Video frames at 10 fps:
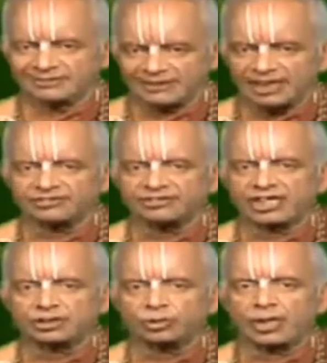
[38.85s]

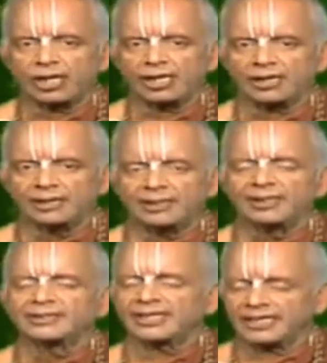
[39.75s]
సాక్షాత్తుగా
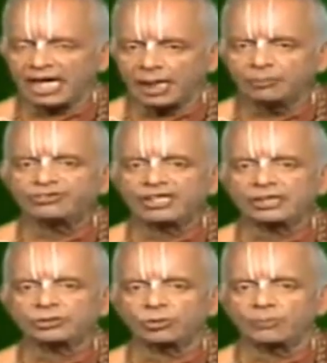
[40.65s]
తన
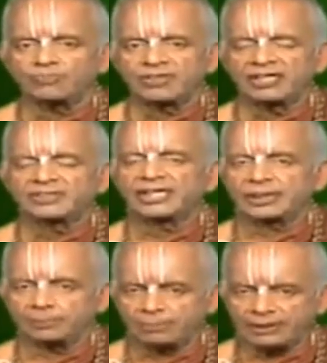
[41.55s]
అంశలతో తన
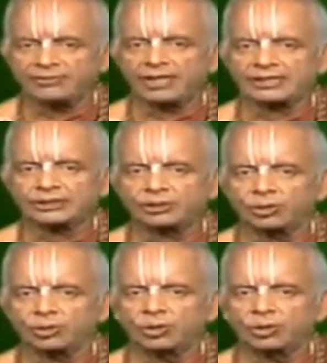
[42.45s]
పరివారంతో